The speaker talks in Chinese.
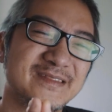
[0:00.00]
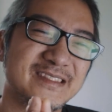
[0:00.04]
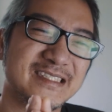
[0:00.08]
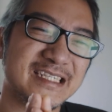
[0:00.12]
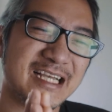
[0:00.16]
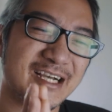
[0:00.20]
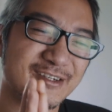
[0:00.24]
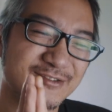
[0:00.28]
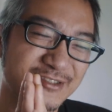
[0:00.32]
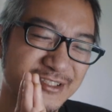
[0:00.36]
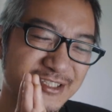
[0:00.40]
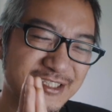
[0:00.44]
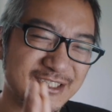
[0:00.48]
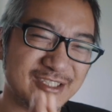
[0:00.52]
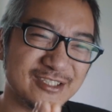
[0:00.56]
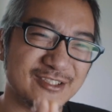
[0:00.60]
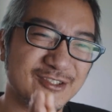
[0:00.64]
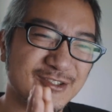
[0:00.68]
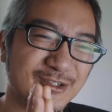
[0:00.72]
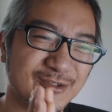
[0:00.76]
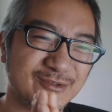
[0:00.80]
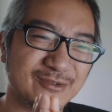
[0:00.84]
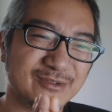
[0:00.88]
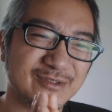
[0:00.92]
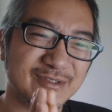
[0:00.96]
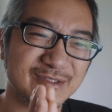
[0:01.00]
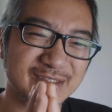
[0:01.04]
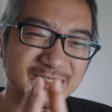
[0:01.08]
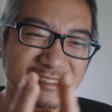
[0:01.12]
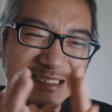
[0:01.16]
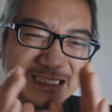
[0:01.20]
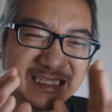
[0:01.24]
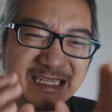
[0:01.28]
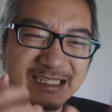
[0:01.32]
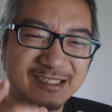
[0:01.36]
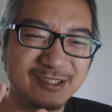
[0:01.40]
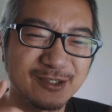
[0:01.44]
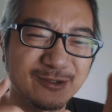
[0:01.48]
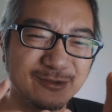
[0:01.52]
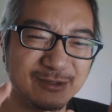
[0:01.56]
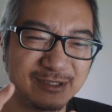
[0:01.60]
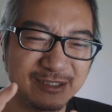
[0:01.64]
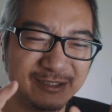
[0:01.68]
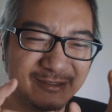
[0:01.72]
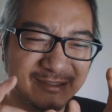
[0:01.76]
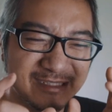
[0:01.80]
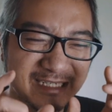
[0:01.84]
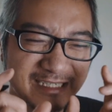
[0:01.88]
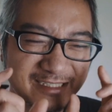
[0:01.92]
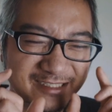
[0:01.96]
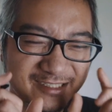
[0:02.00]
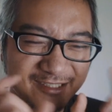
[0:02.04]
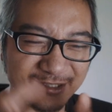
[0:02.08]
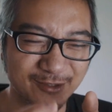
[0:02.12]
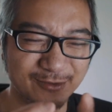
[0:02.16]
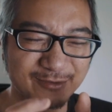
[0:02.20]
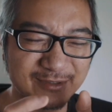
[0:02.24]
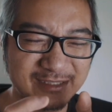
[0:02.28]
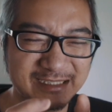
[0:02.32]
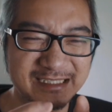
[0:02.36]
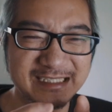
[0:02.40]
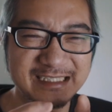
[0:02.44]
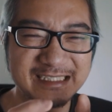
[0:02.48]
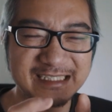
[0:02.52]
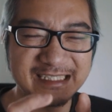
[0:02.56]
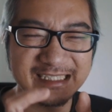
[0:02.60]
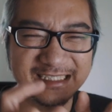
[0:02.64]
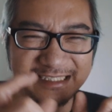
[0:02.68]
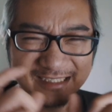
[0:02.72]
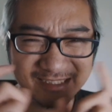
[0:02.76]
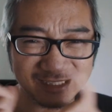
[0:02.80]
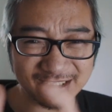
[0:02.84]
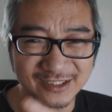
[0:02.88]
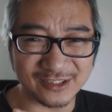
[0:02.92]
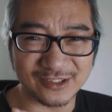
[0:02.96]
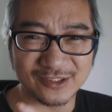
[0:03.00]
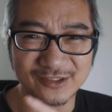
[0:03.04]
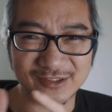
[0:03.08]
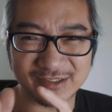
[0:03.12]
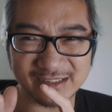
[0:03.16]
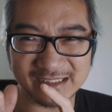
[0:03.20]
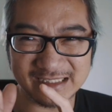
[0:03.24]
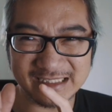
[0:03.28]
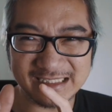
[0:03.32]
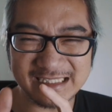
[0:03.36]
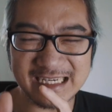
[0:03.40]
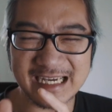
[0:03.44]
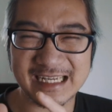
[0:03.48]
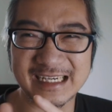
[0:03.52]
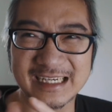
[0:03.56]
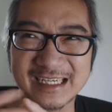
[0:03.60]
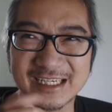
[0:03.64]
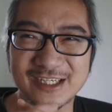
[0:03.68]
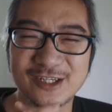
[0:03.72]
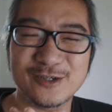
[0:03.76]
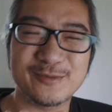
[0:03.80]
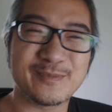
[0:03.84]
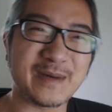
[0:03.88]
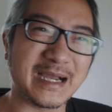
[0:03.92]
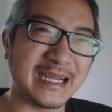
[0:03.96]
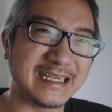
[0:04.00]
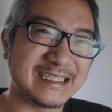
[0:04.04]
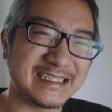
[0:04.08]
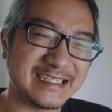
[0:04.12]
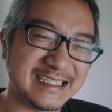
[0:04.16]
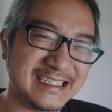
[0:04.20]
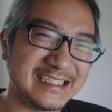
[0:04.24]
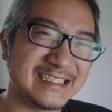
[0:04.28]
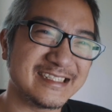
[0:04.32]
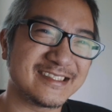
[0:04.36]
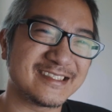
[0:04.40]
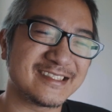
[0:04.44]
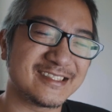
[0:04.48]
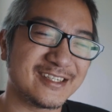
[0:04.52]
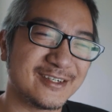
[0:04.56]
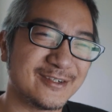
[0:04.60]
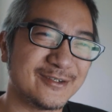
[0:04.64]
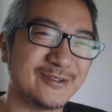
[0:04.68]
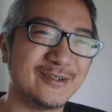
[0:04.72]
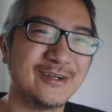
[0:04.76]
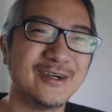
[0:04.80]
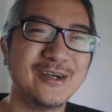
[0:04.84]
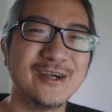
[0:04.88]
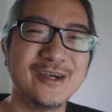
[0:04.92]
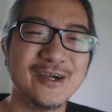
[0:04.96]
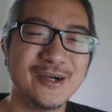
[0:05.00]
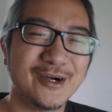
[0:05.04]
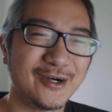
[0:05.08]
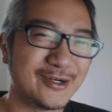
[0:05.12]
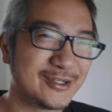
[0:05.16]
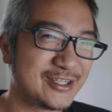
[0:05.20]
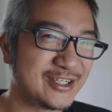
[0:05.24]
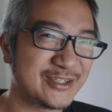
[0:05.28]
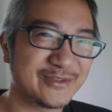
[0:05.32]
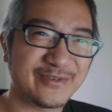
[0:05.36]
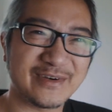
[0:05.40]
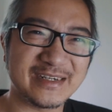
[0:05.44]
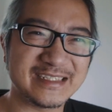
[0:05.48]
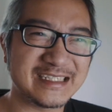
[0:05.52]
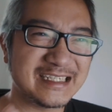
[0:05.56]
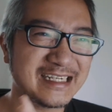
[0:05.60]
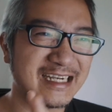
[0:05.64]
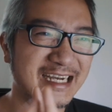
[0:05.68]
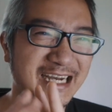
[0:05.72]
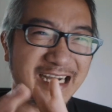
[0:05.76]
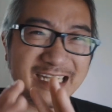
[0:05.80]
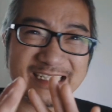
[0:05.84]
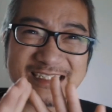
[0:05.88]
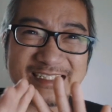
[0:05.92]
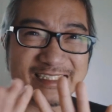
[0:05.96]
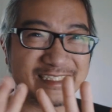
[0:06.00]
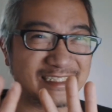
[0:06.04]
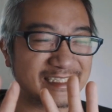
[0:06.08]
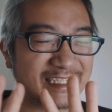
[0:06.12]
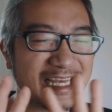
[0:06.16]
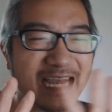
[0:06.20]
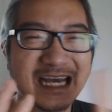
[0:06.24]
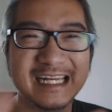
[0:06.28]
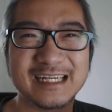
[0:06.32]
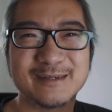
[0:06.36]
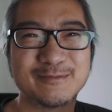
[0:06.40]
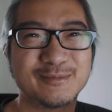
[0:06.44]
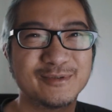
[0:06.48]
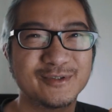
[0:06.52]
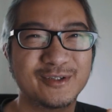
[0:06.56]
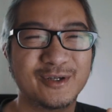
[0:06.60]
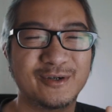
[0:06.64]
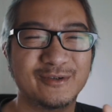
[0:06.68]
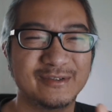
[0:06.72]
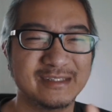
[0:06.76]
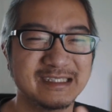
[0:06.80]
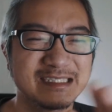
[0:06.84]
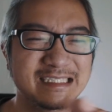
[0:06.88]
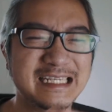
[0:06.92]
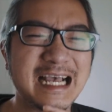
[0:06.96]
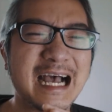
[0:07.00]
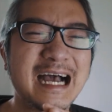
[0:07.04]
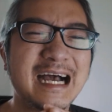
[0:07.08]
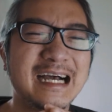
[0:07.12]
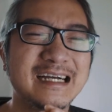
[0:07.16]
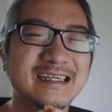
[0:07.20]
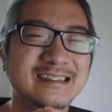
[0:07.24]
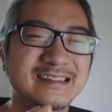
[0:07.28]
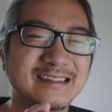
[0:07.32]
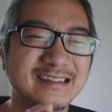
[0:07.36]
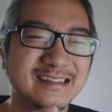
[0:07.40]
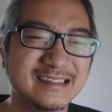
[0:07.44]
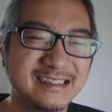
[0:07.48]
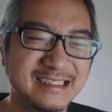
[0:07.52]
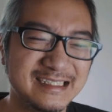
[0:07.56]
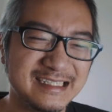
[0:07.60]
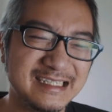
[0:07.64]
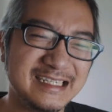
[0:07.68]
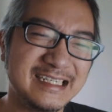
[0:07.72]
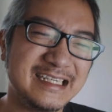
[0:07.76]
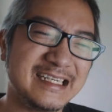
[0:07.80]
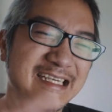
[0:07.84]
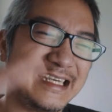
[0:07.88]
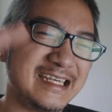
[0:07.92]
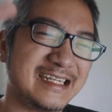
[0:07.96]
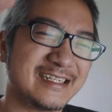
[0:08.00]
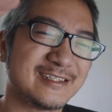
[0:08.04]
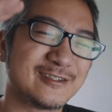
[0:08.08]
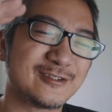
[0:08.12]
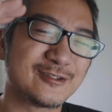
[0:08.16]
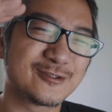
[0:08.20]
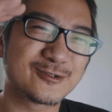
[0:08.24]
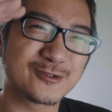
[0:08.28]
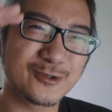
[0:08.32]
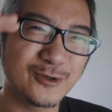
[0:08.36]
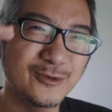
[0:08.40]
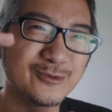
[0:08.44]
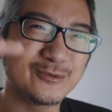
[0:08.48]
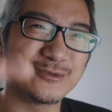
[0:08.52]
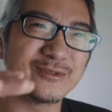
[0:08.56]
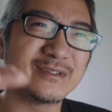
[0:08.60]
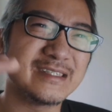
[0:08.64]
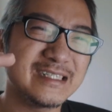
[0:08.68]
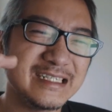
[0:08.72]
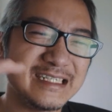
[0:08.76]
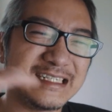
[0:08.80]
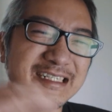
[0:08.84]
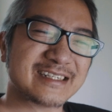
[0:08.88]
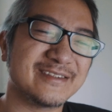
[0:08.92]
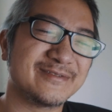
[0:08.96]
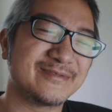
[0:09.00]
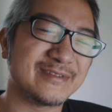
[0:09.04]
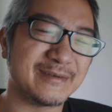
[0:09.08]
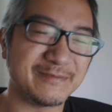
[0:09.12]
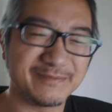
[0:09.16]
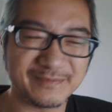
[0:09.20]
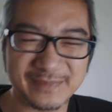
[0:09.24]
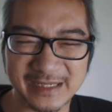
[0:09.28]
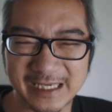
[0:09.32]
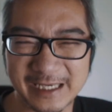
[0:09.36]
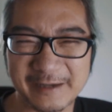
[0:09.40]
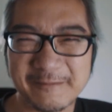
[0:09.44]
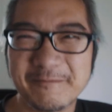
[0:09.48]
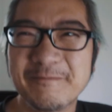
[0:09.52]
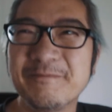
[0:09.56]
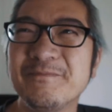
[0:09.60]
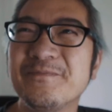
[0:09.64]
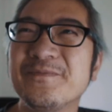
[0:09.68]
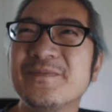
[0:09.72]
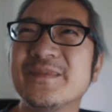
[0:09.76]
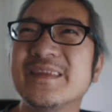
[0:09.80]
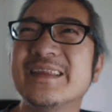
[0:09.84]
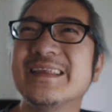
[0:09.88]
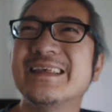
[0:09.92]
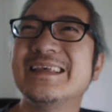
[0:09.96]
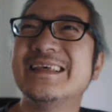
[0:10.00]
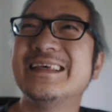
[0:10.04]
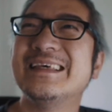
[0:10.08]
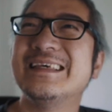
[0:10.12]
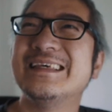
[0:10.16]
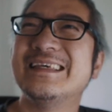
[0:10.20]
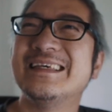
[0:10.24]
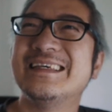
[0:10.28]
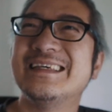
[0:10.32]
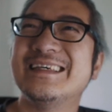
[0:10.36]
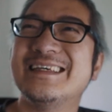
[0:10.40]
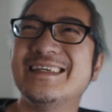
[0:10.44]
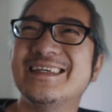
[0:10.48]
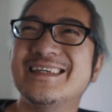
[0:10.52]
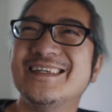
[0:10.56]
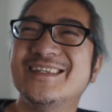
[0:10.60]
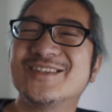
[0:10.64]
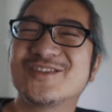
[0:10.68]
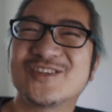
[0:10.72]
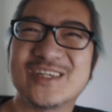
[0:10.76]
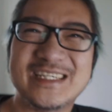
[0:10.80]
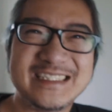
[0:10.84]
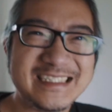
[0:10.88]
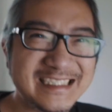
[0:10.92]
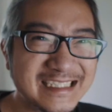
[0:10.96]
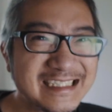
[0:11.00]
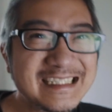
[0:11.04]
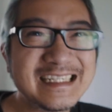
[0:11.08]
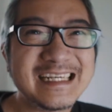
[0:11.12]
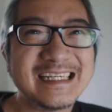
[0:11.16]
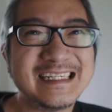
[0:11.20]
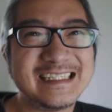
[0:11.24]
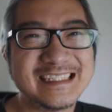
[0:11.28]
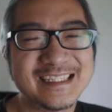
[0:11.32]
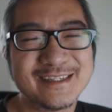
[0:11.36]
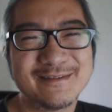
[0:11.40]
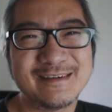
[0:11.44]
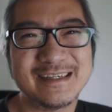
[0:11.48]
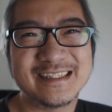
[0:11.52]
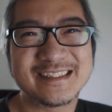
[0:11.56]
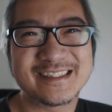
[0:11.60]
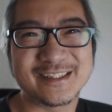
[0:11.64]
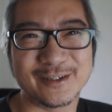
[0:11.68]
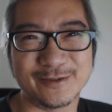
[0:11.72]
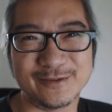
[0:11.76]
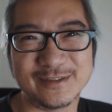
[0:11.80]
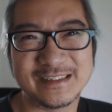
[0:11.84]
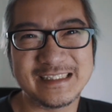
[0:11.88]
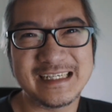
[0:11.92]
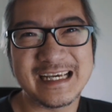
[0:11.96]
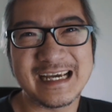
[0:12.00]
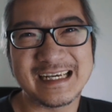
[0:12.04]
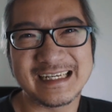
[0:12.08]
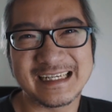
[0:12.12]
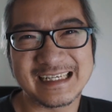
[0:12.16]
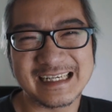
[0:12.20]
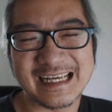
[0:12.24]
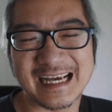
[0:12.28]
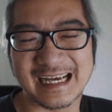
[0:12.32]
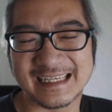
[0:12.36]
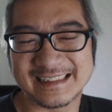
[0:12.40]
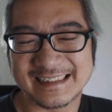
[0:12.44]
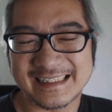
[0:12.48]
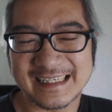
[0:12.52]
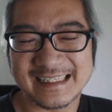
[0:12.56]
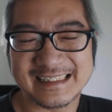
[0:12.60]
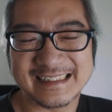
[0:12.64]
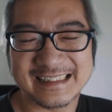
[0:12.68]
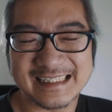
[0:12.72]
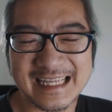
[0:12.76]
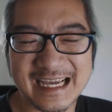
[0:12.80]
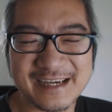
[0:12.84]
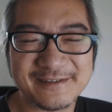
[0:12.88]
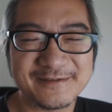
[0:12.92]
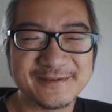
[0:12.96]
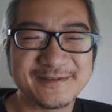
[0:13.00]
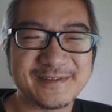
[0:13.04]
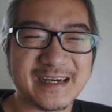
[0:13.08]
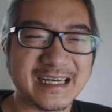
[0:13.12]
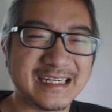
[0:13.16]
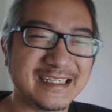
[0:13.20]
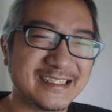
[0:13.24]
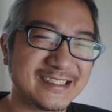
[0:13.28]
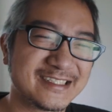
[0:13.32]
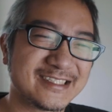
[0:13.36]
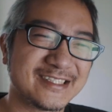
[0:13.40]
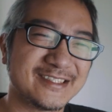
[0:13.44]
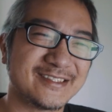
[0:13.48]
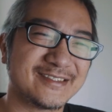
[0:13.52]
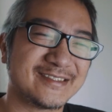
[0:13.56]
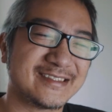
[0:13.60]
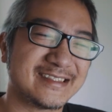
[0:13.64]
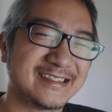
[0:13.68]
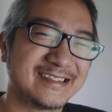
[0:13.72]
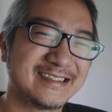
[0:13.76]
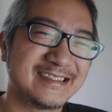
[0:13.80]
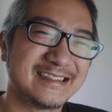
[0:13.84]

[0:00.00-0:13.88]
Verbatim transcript: 然后始终那时候我就在手机跟使用佳能六百 D 的时候，我就发现很大的不同，苍天共地的分别。所以今天你认为手机还能赶上单反的时候？